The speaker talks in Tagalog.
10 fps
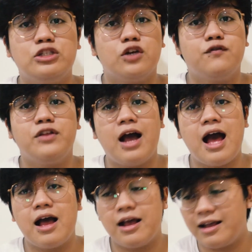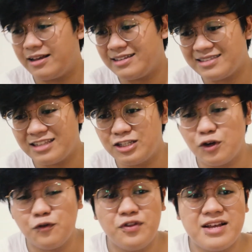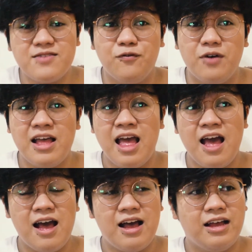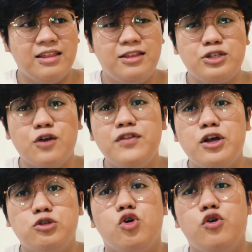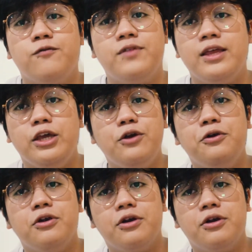deserve ng deserve ng deserve ng Song of the Year.